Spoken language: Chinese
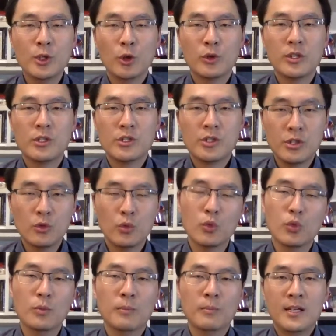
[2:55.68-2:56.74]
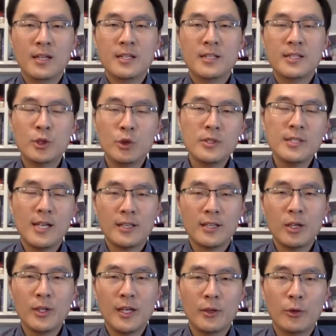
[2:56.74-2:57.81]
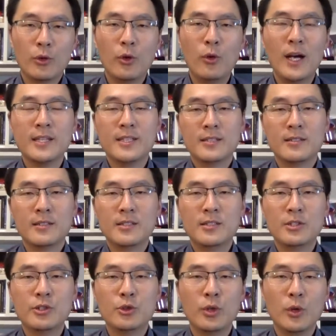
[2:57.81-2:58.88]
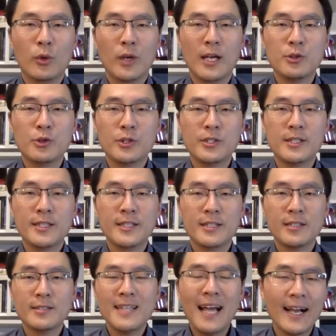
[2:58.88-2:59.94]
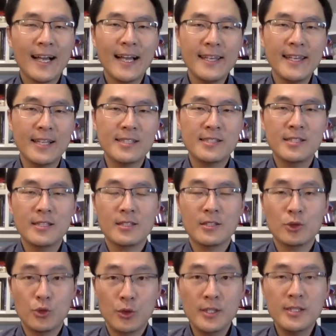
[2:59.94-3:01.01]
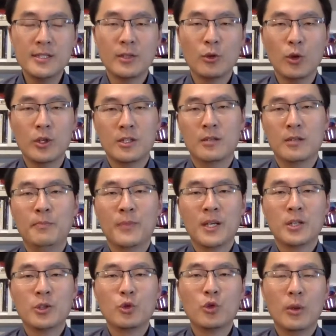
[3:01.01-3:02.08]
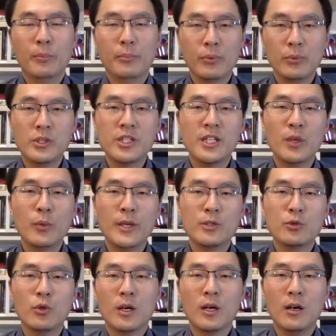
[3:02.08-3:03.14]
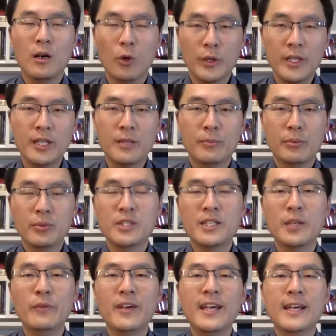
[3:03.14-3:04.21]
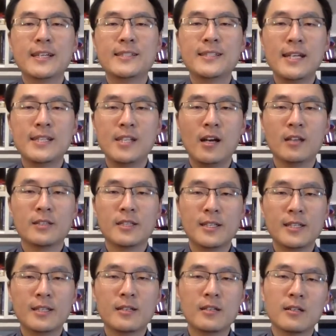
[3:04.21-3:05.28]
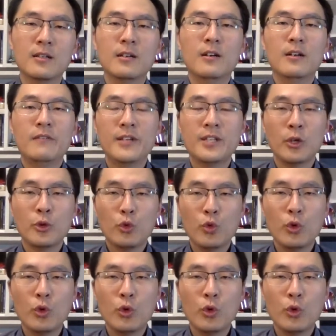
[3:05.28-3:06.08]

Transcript: 的事物。其中讲到的很多话题呢，其实对我来说是一个大开眼界的学习的过程。如果不是因为做口译，不是因为在这样的一个非常多